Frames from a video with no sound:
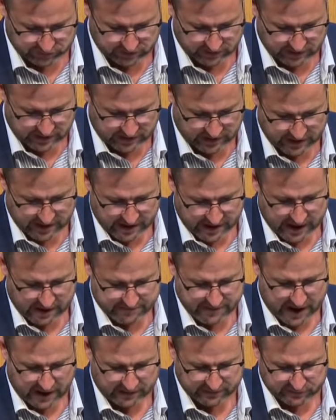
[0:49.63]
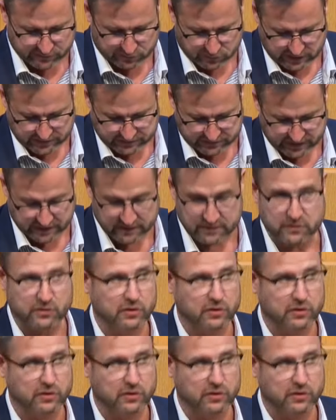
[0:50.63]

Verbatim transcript: die hier erwachsen worden sind.